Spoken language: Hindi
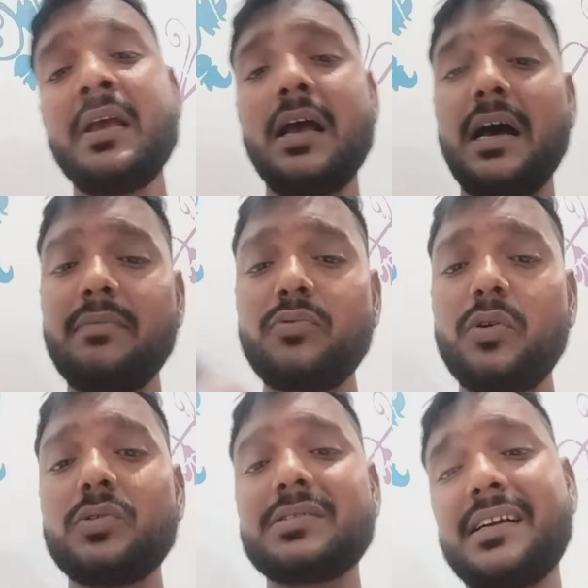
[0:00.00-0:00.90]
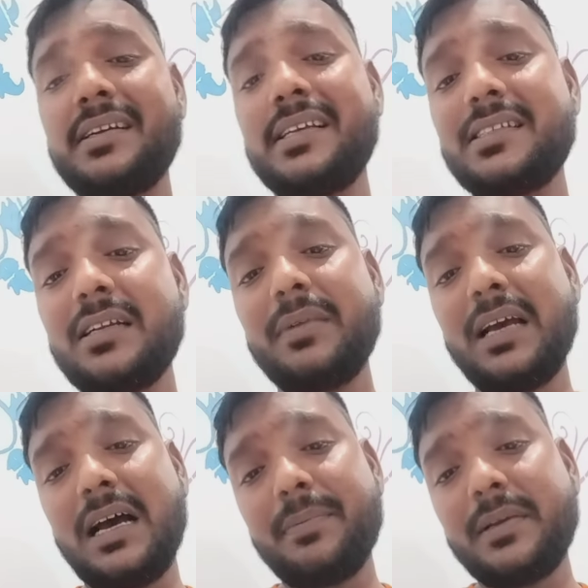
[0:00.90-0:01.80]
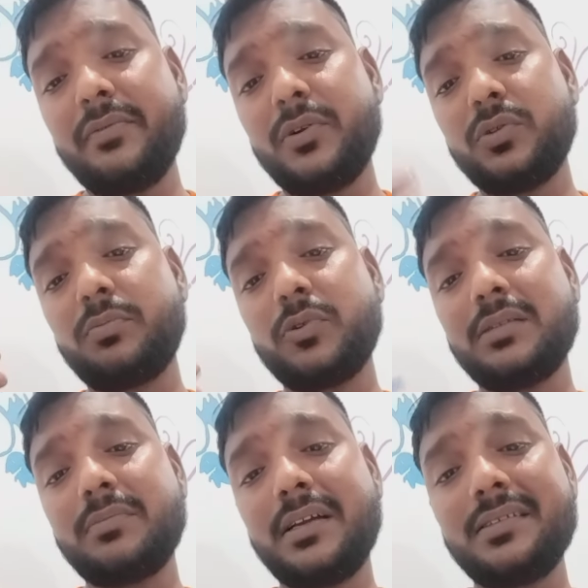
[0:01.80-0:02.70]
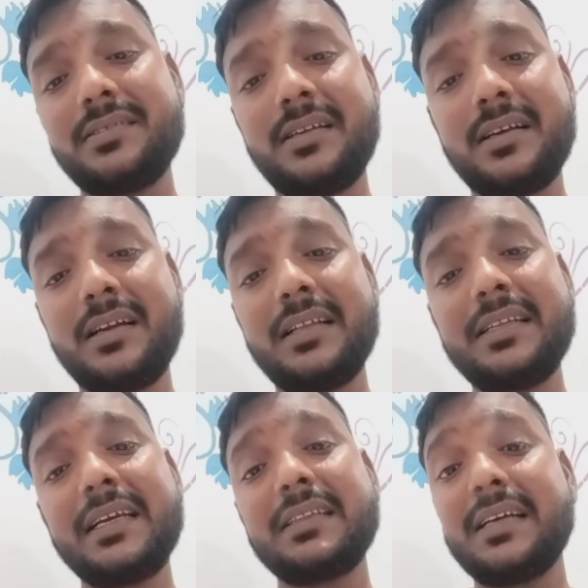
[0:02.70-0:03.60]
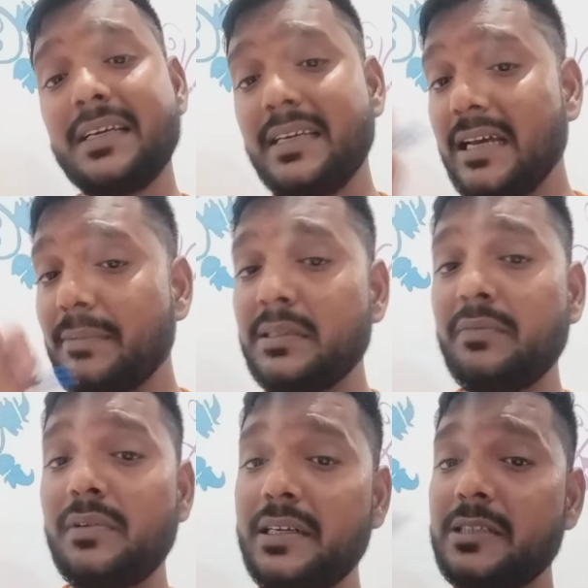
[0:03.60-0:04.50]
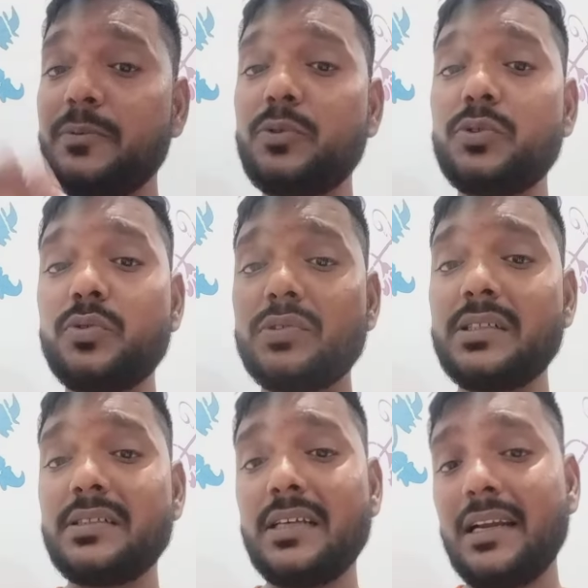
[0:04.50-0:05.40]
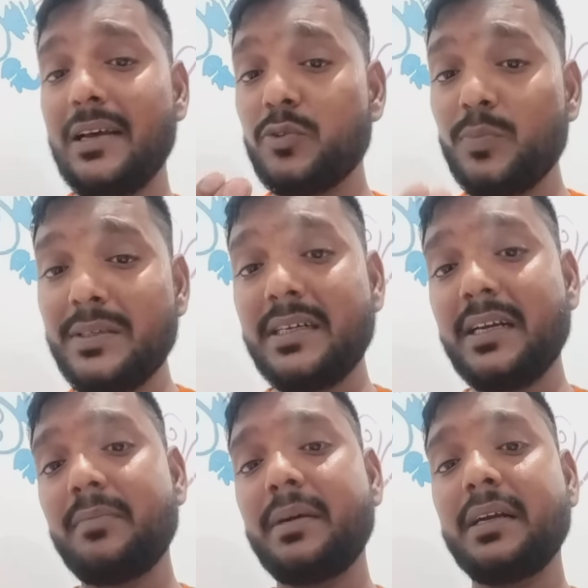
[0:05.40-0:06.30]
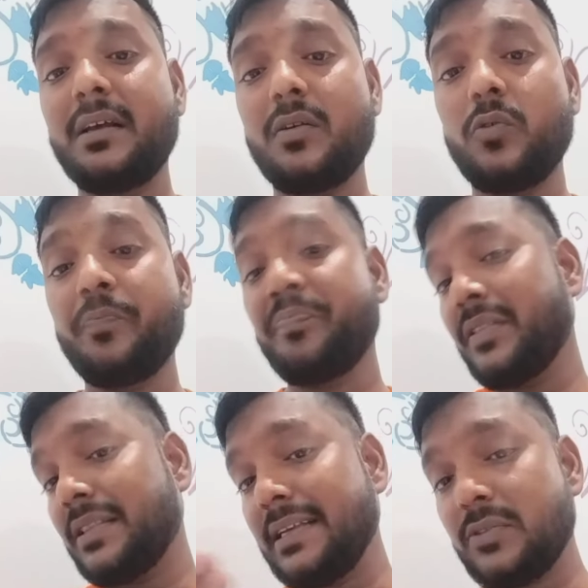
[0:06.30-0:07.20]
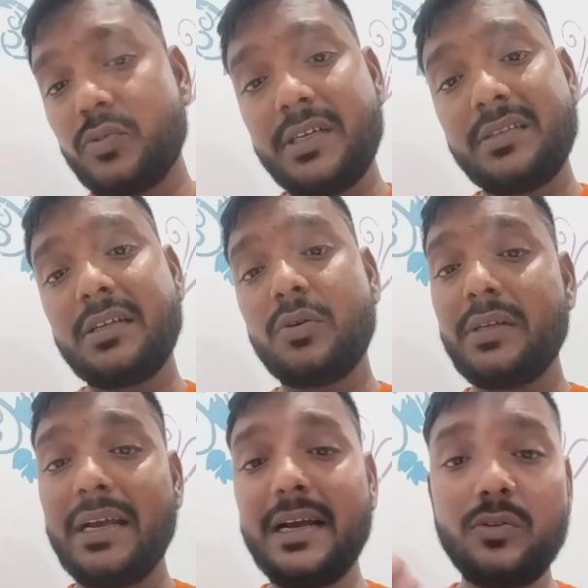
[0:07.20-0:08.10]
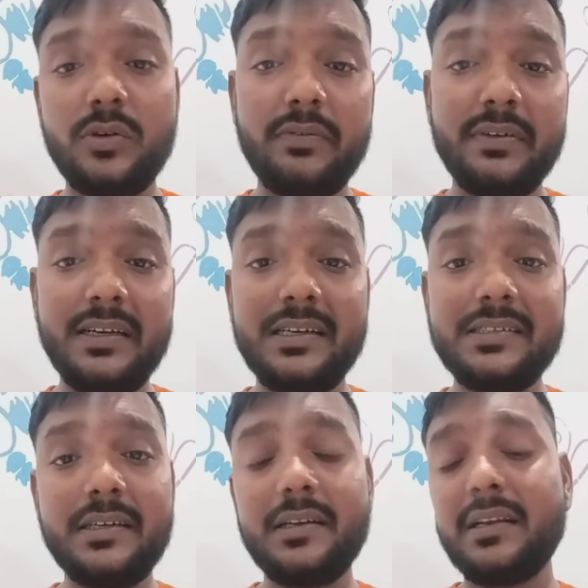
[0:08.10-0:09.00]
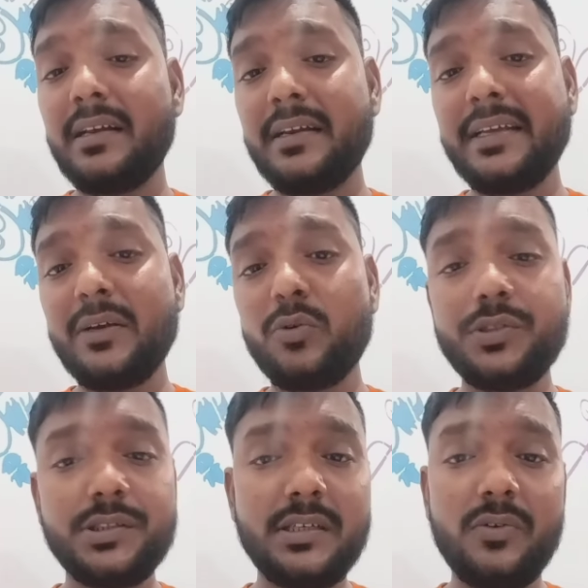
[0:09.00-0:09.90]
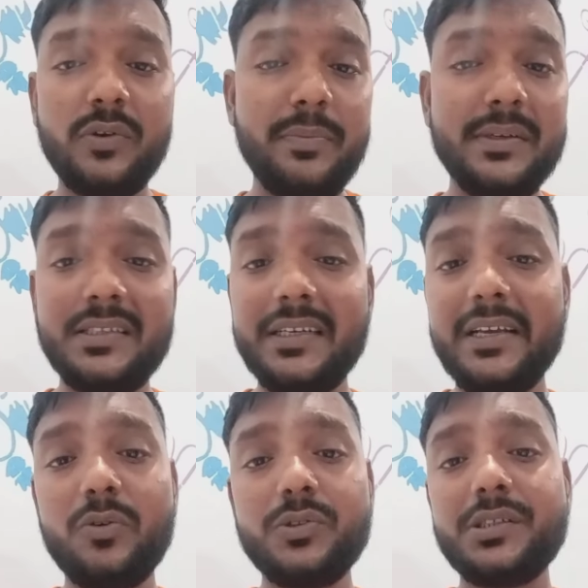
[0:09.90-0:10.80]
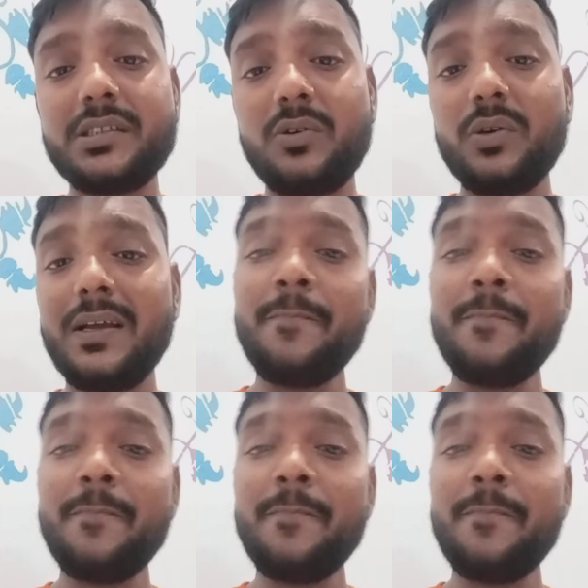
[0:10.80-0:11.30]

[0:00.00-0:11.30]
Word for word: अब वो उस कंडीशन में आपके विरुद्ध मुकदमा रजिस्टर करा देंगे ताकि आप सिविल डिस्प्यूट जो उनसे चल रहा है उसमें सेटलमेंट कर लो तीन सौ छिहत्तर हो जाएगा तो डेफिनेटली सेटल करने की कोशिश करोगे बचने की कोशिश करोगे